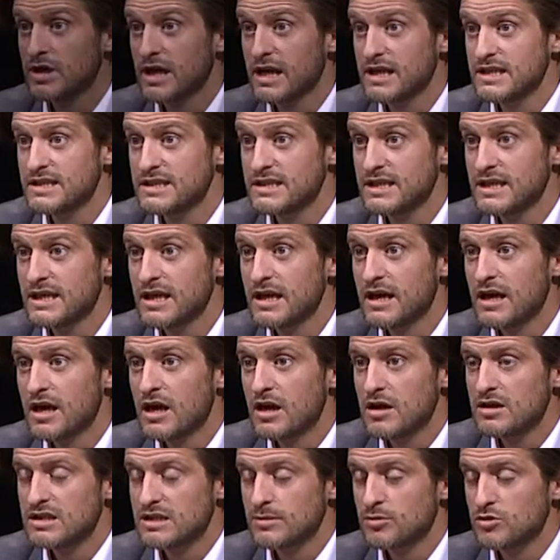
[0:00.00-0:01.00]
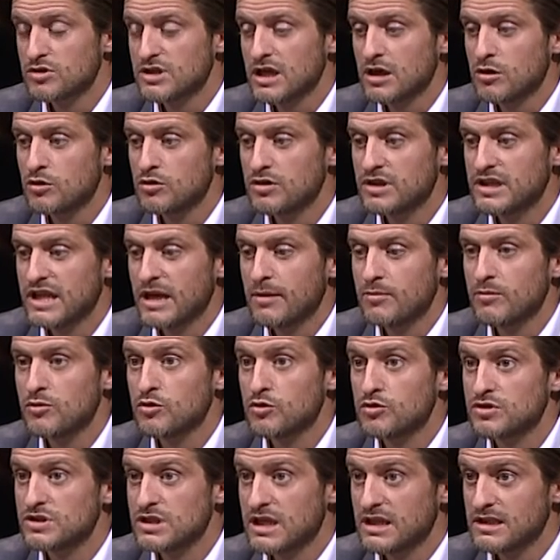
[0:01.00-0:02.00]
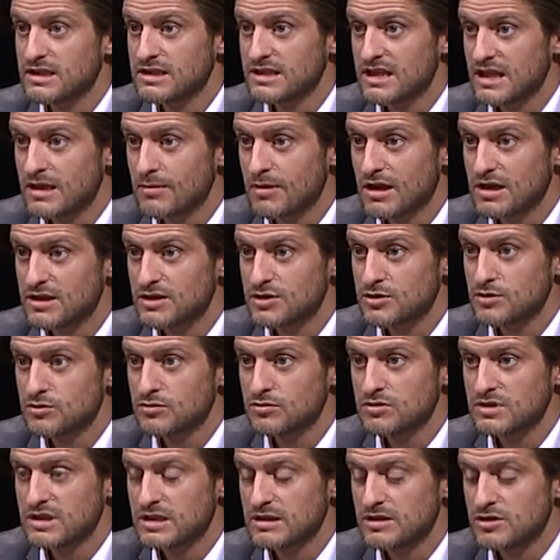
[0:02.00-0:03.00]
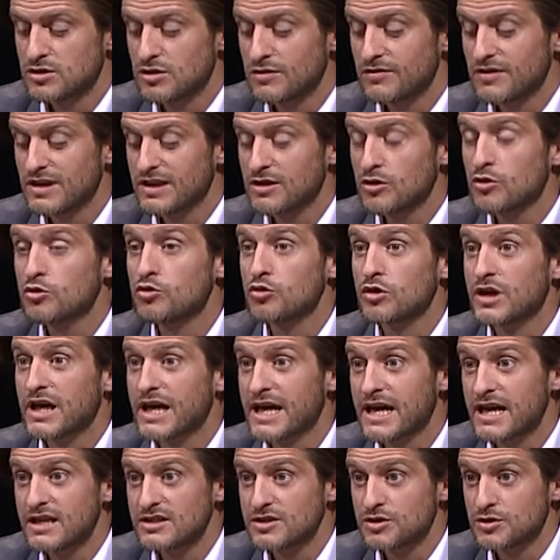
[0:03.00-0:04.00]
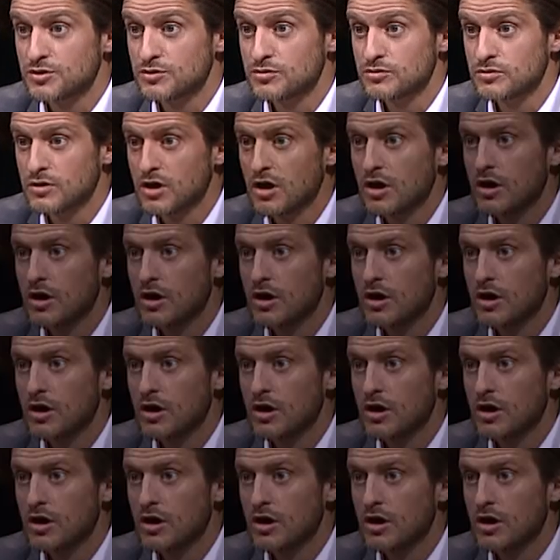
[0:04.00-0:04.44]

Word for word: réalisées. C'est pour ça que le thème de cette célébration, c'est 120 ans de création.